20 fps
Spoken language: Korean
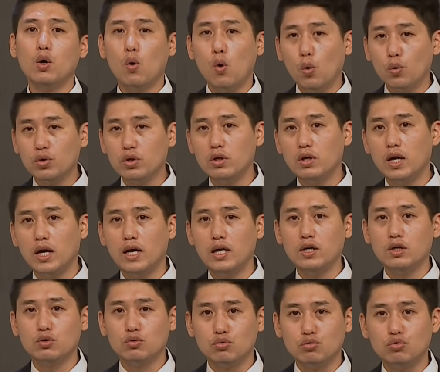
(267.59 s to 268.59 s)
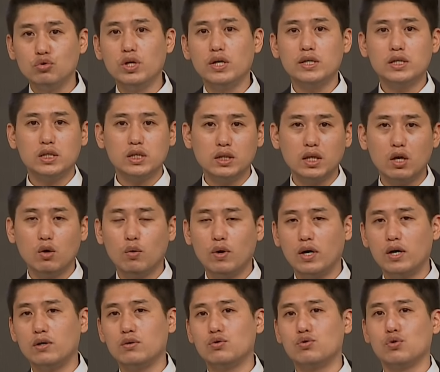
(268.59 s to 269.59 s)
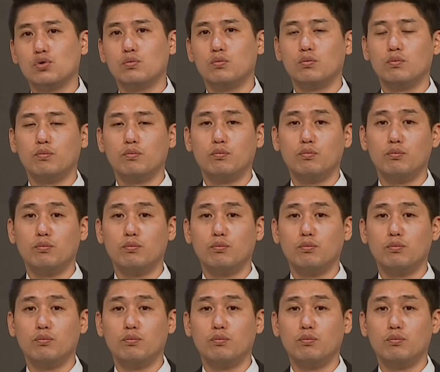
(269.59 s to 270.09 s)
오늘날 우리의 시대와 좀